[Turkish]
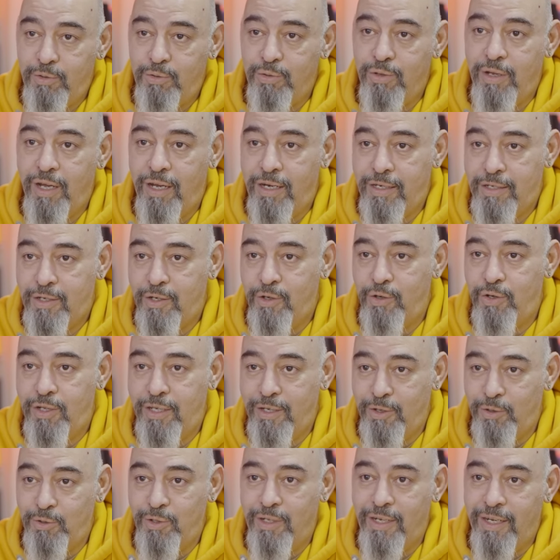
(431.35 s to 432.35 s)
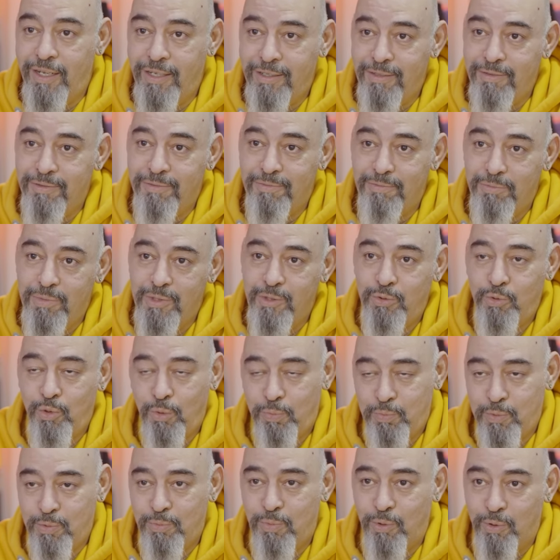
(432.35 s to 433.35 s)
türlü arkeolojiye yönelen bir
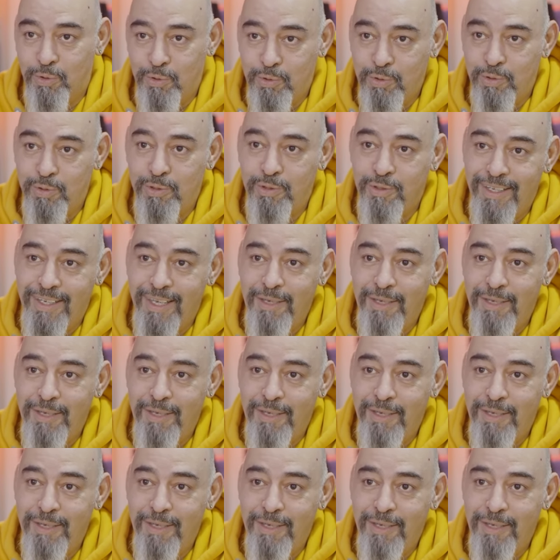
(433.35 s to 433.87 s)
toplum olduk.